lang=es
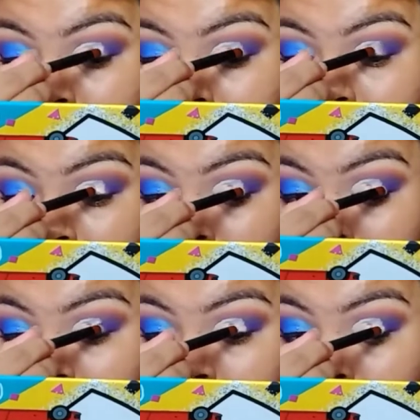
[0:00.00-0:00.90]

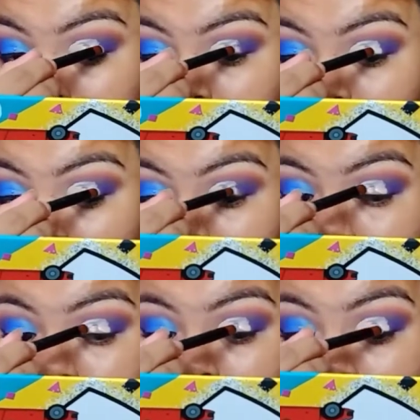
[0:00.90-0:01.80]
cortando
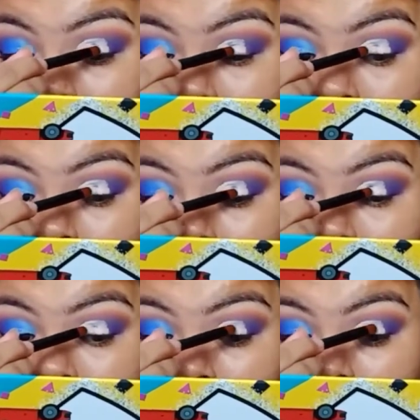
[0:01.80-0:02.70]
eh, mi
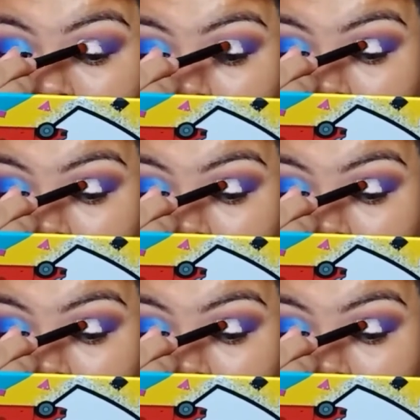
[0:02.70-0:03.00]
cuenca